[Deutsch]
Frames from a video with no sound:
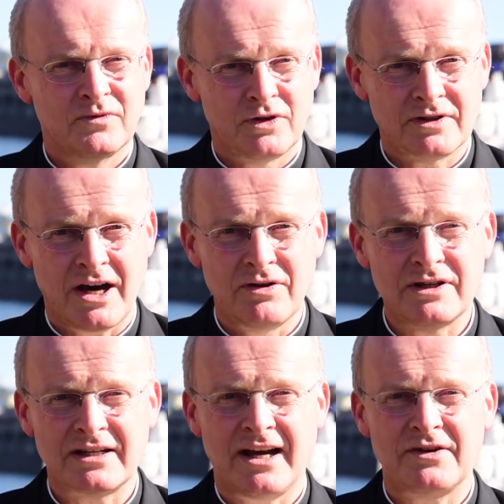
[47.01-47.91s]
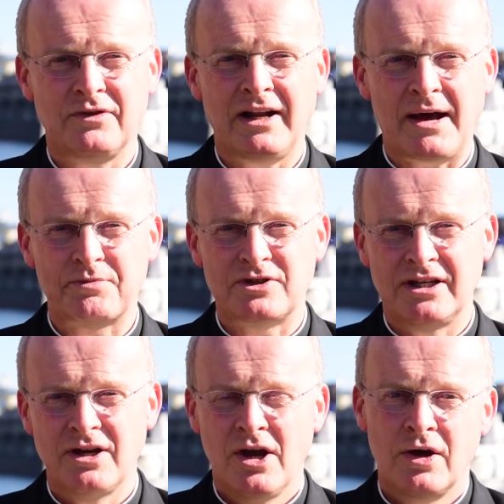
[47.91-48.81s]
von Traurigkeit, von
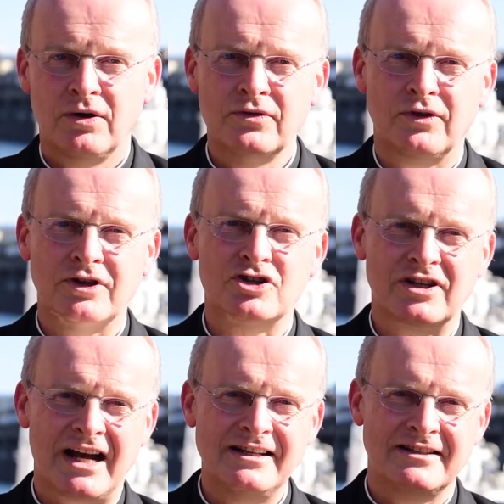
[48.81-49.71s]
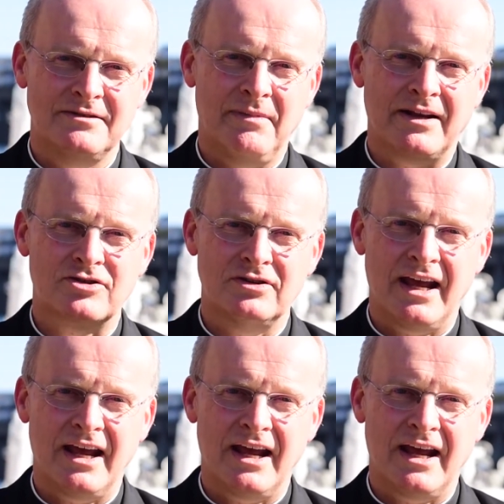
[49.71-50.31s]
Abschied und von gestrandeten Menschen.